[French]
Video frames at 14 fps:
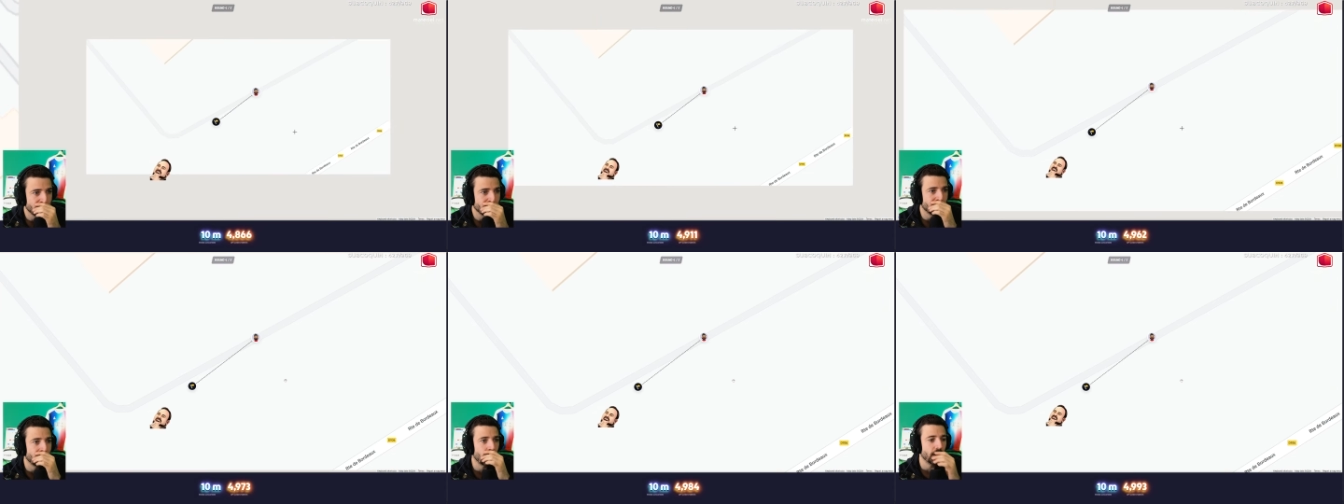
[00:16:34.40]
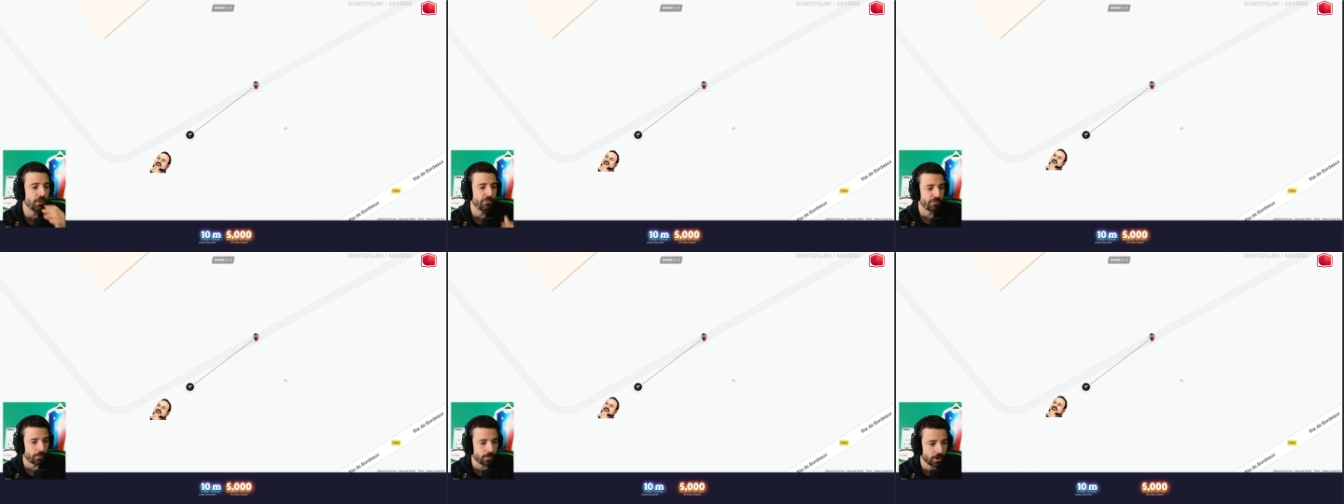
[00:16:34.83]
Allez,
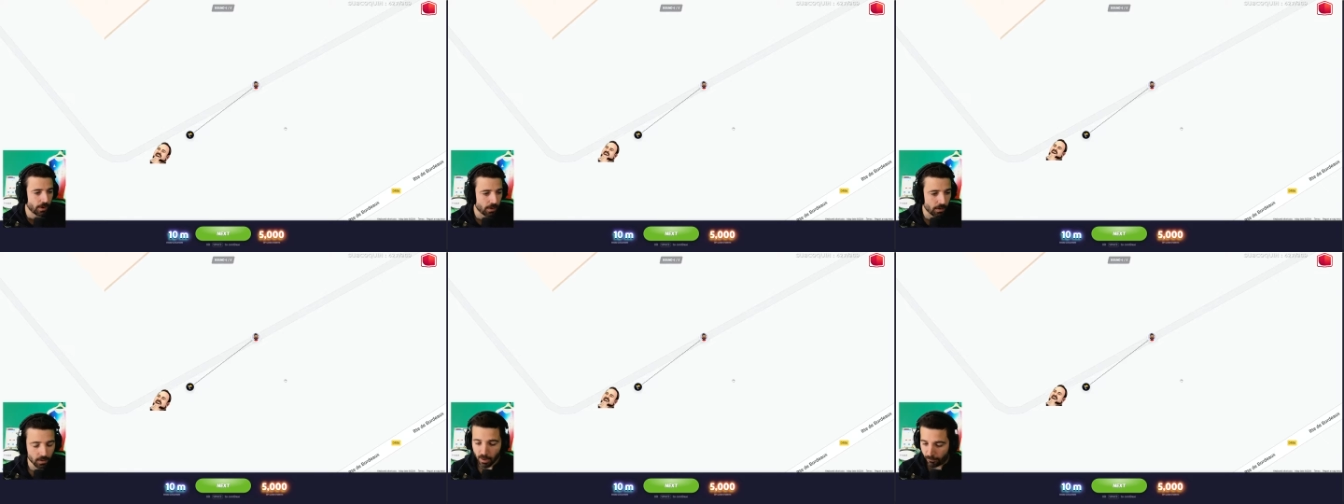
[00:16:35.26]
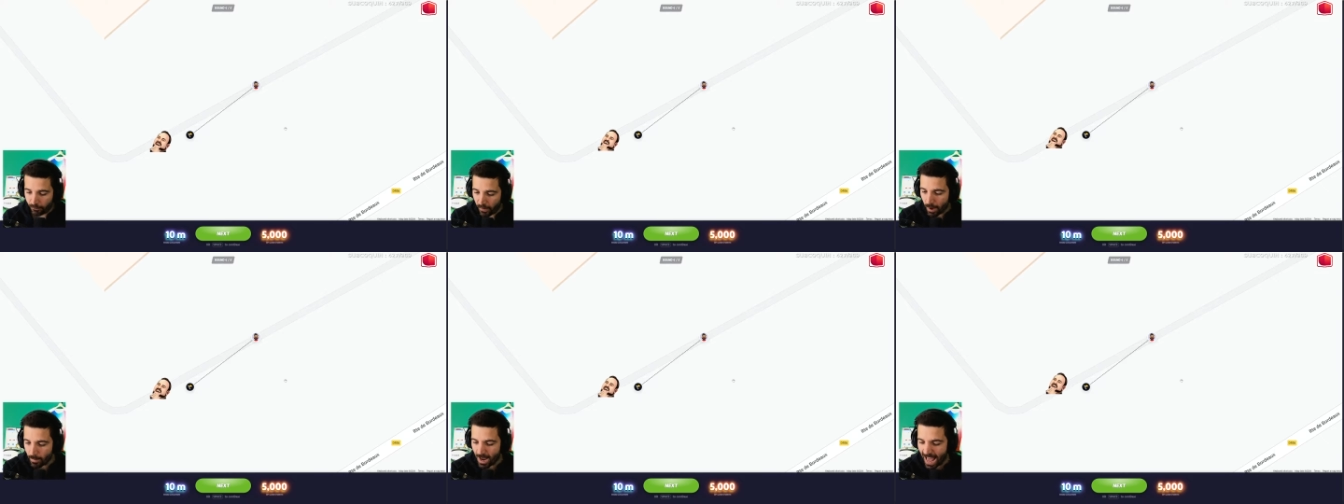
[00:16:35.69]
fermez-la.
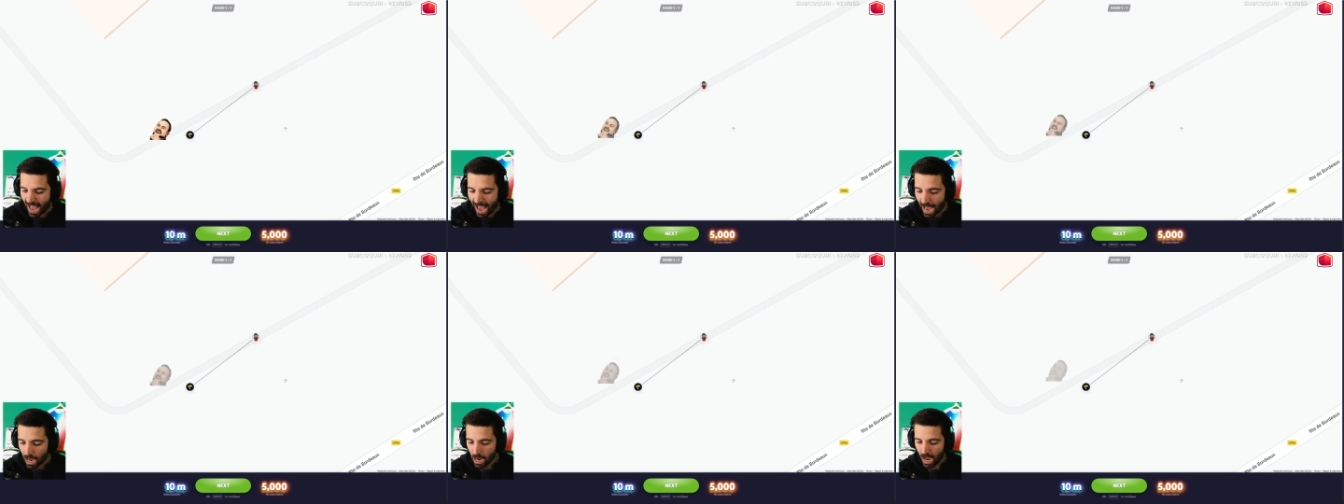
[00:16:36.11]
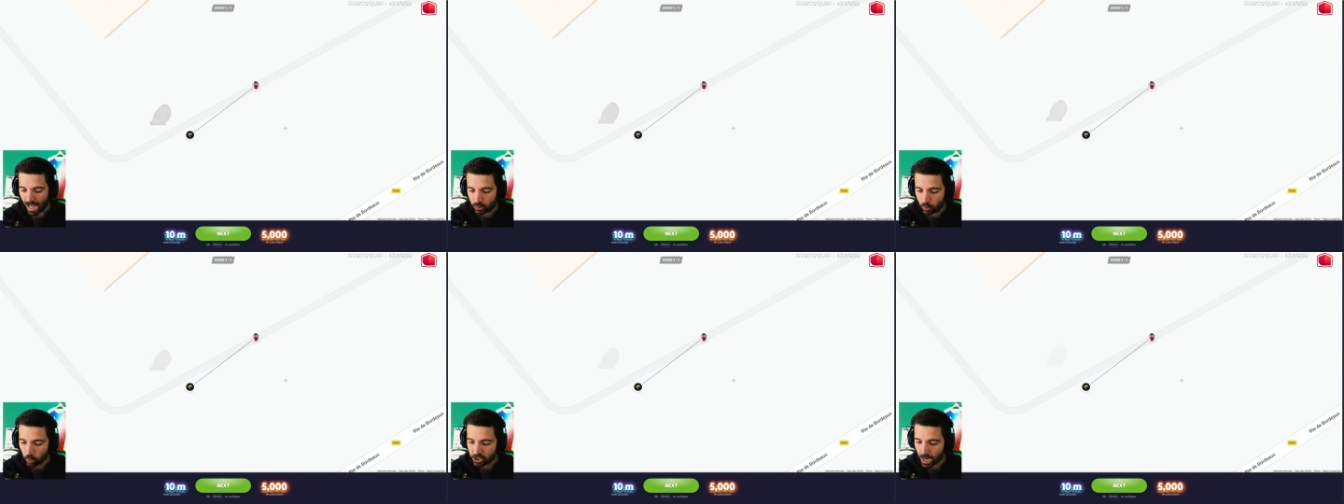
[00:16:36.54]
Fermez-la À
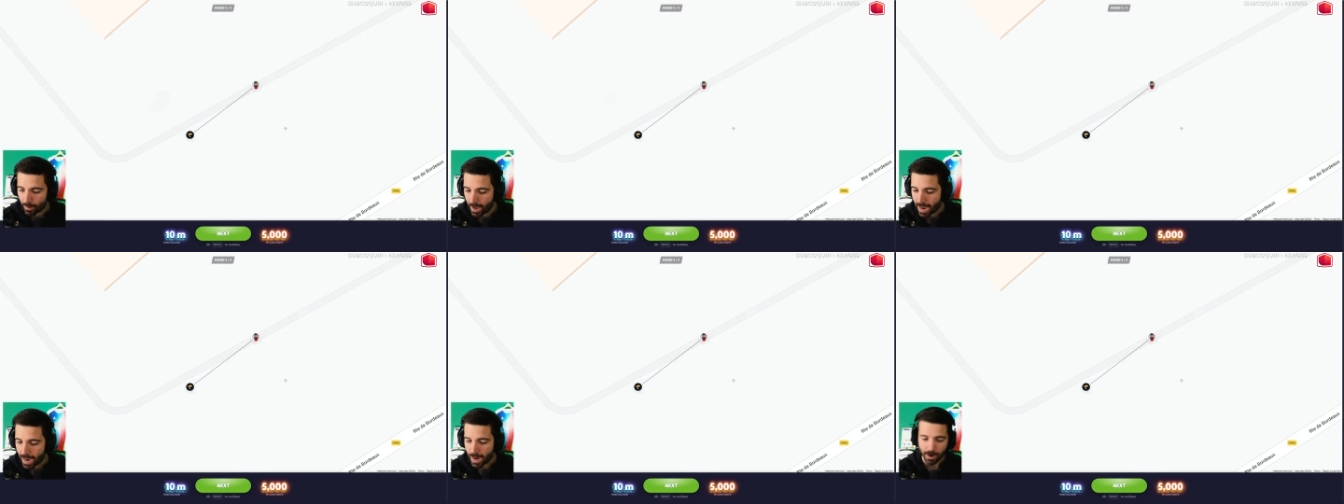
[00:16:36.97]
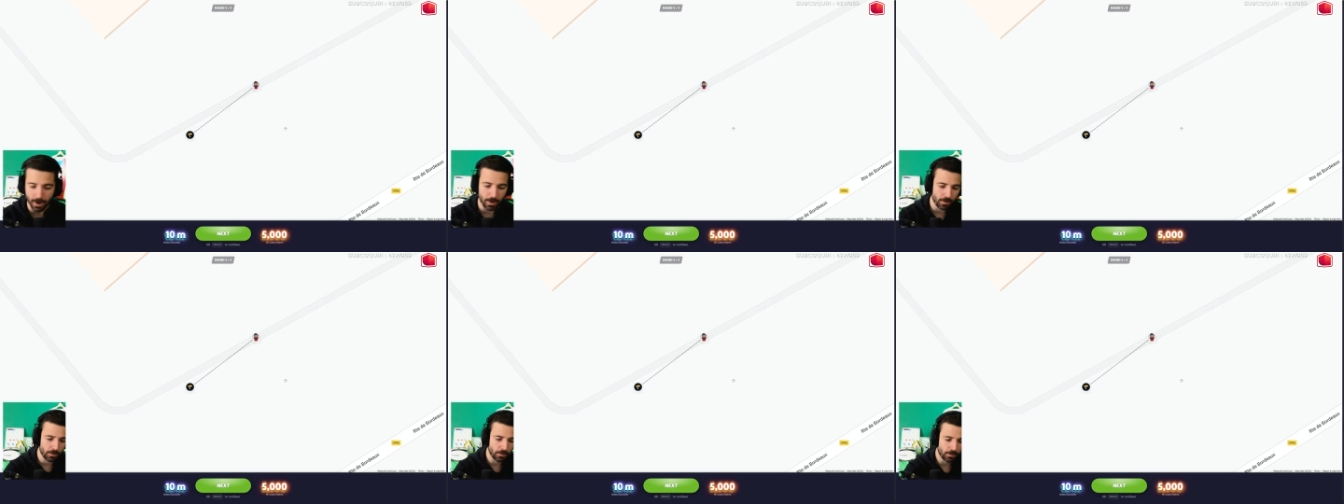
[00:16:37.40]
tout jamais
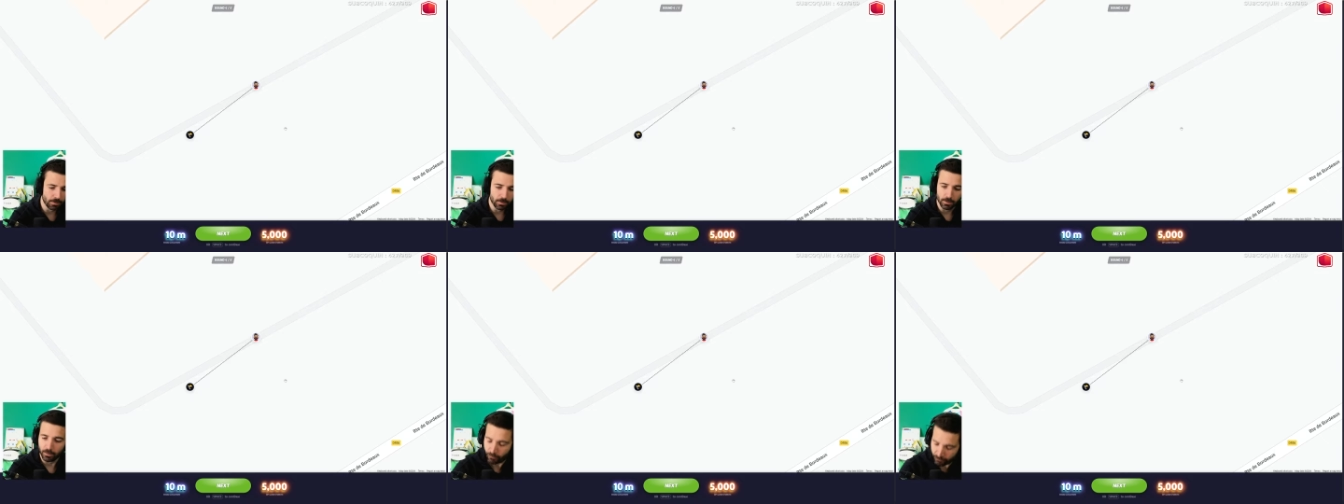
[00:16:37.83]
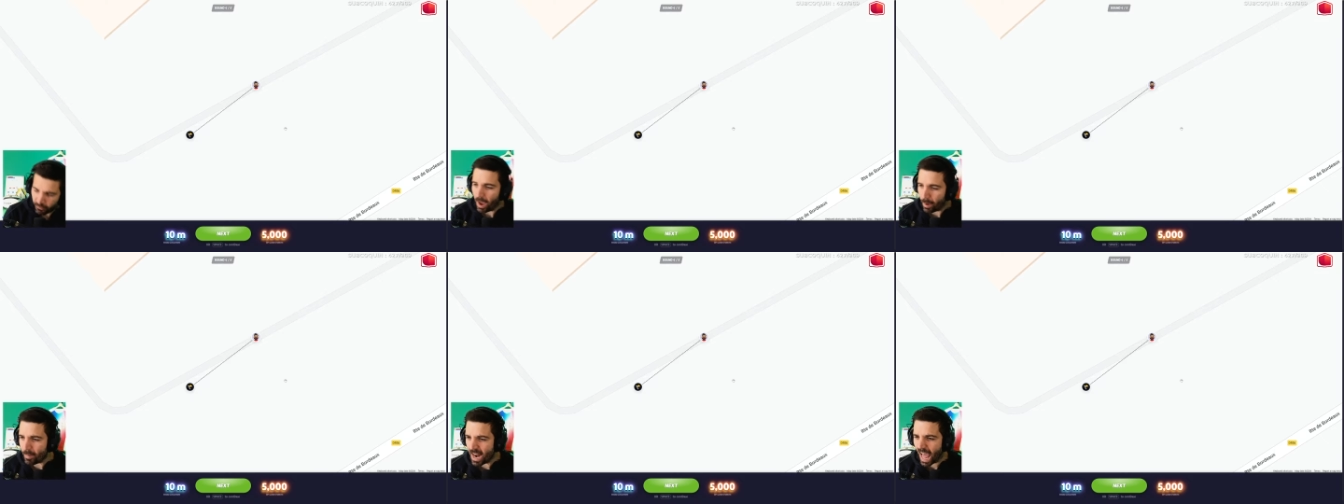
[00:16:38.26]

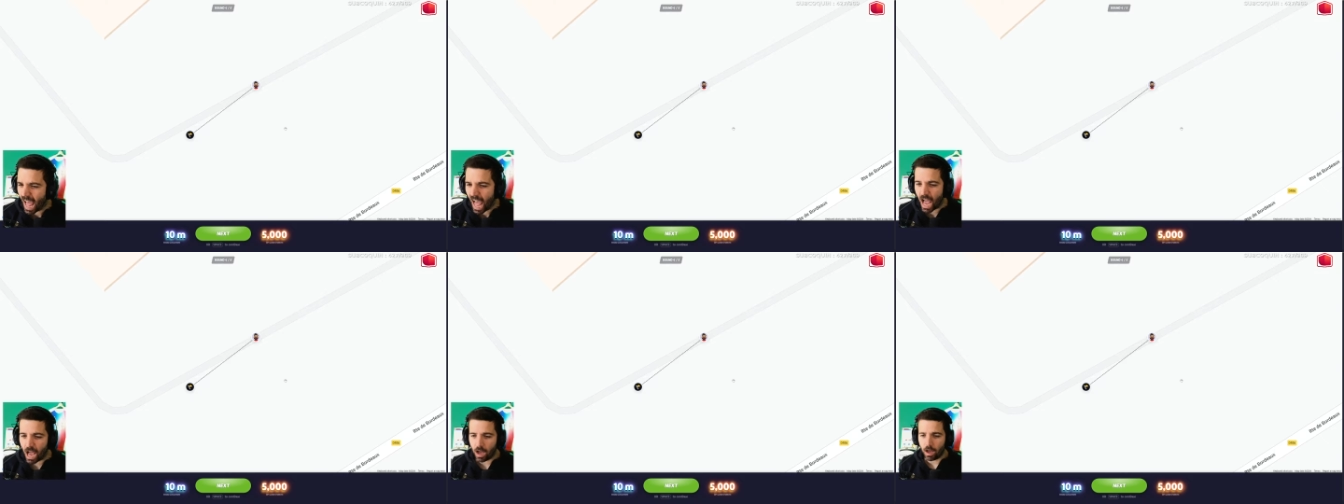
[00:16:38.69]
Fermez-la